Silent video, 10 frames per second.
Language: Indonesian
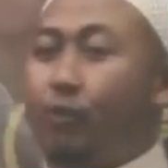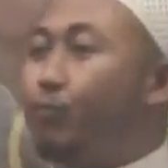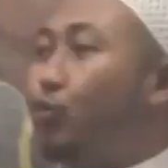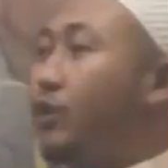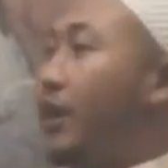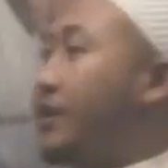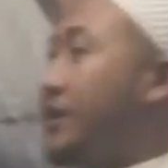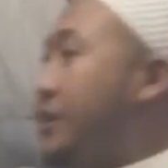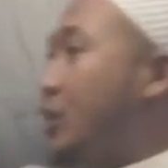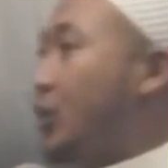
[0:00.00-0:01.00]

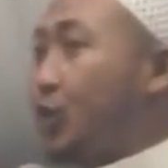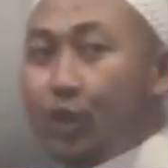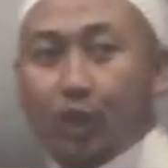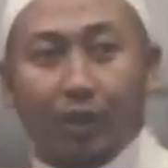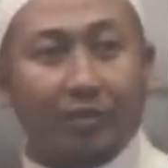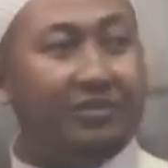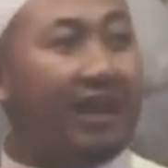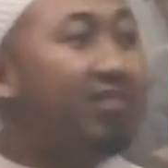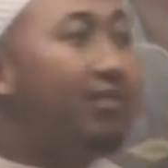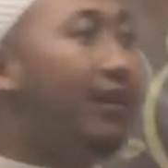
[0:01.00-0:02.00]
mempunyai
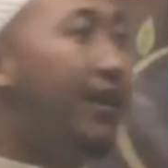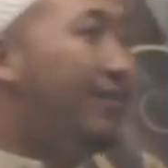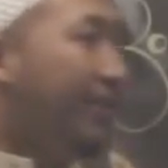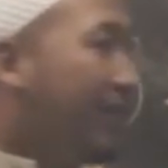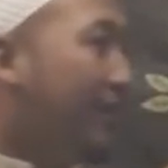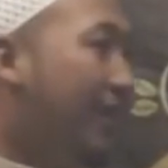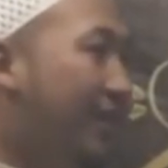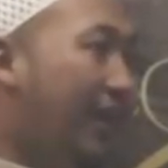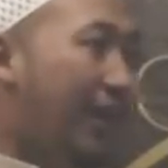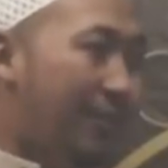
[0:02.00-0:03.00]
deadline kita
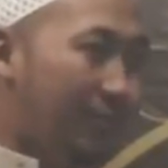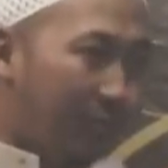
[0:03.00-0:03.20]
nih kan.